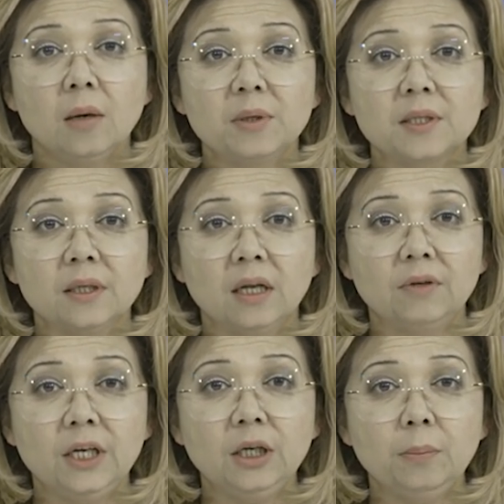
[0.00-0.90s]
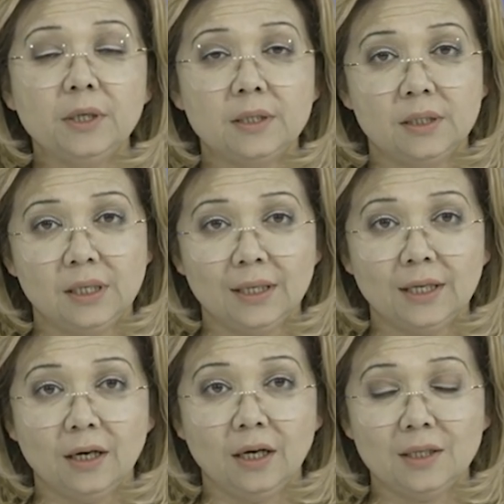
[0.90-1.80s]
постановления
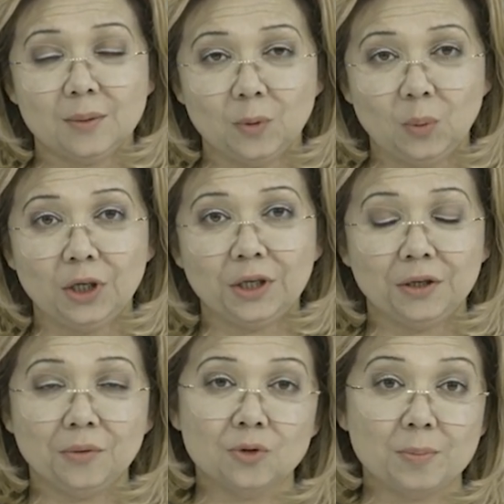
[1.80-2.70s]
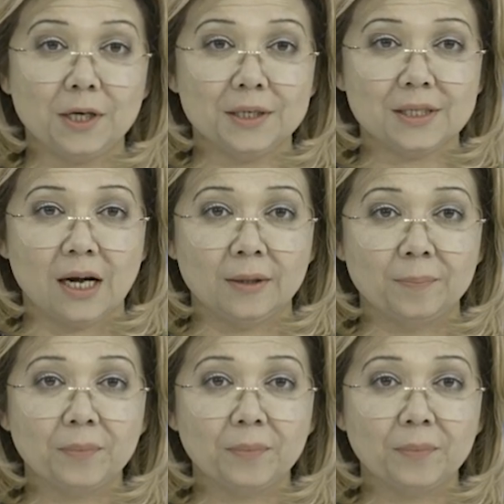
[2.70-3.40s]
президента Республики Узбекистан.